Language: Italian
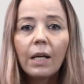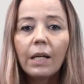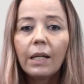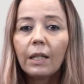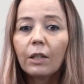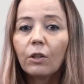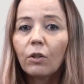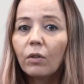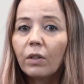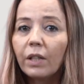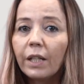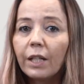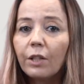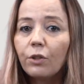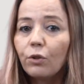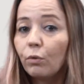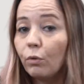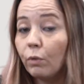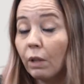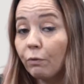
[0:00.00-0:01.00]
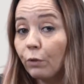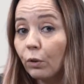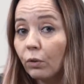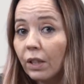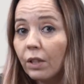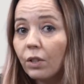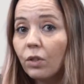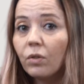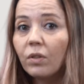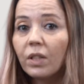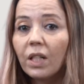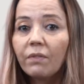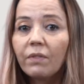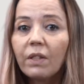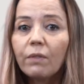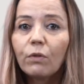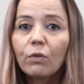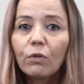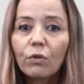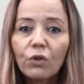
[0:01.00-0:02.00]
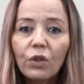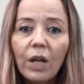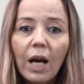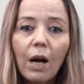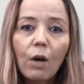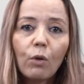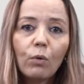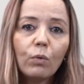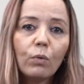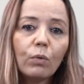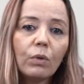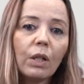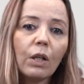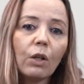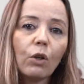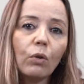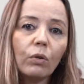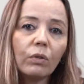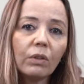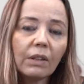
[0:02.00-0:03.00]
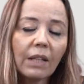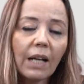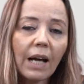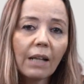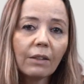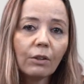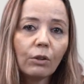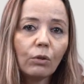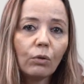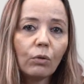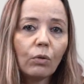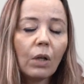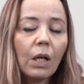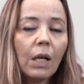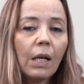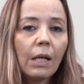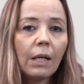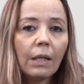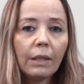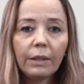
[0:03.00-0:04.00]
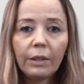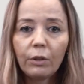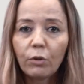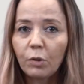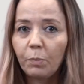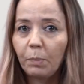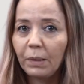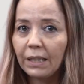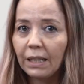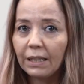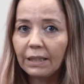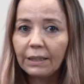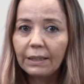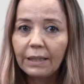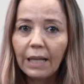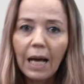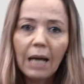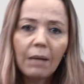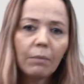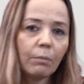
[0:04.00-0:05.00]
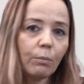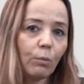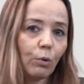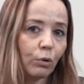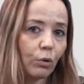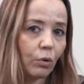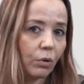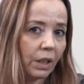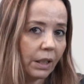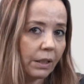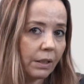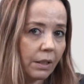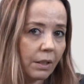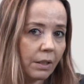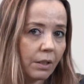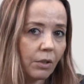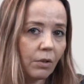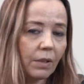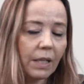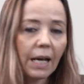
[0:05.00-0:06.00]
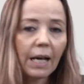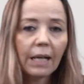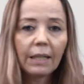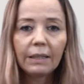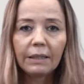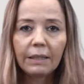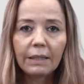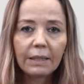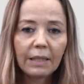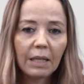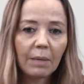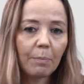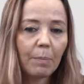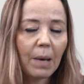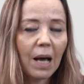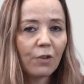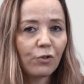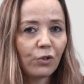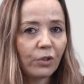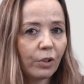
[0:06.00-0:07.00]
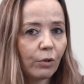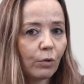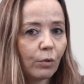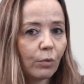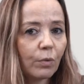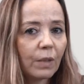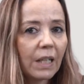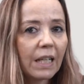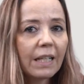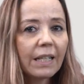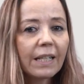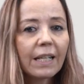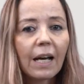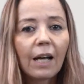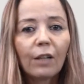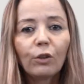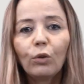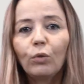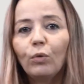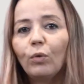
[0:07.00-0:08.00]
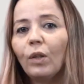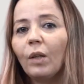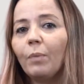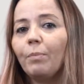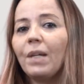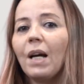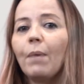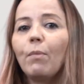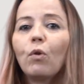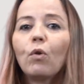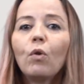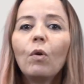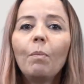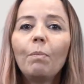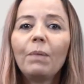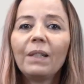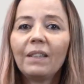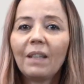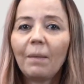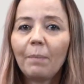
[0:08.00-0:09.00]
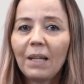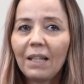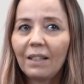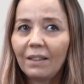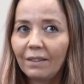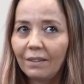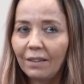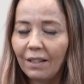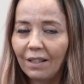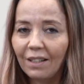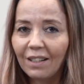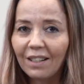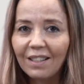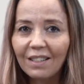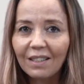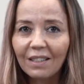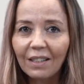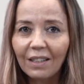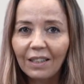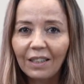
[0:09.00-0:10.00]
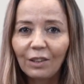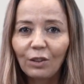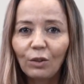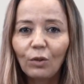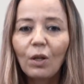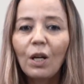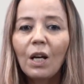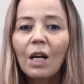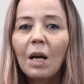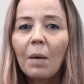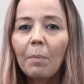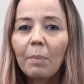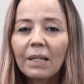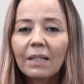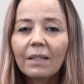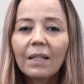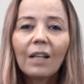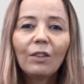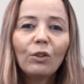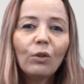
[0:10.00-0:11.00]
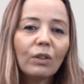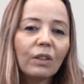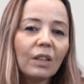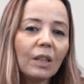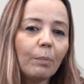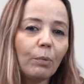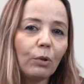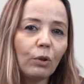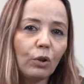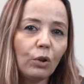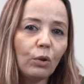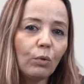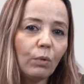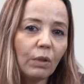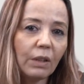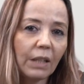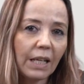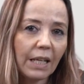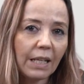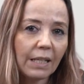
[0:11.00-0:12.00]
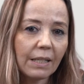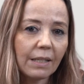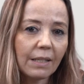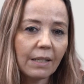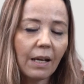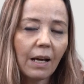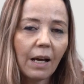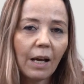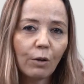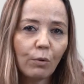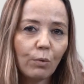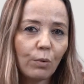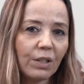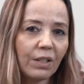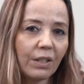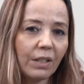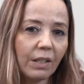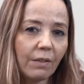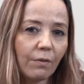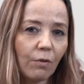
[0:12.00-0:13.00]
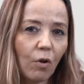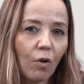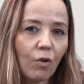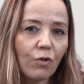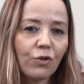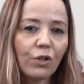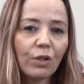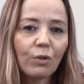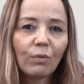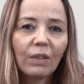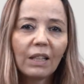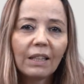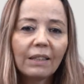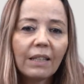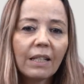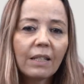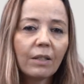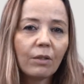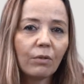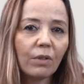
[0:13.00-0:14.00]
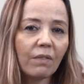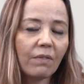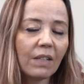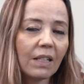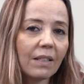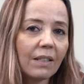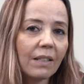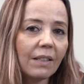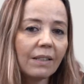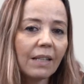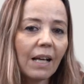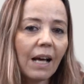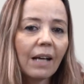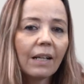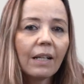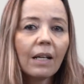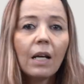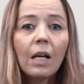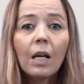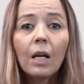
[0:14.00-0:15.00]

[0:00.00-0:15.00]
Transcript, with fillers: Il collegio, la fondazione avevano già un contratto di ospitalità molto tradizionale di sei pagine con un allegato, noi lo abbiamo completamente riscritto pensando al tipo di utenza a cui si rivolge, studentesse universitarie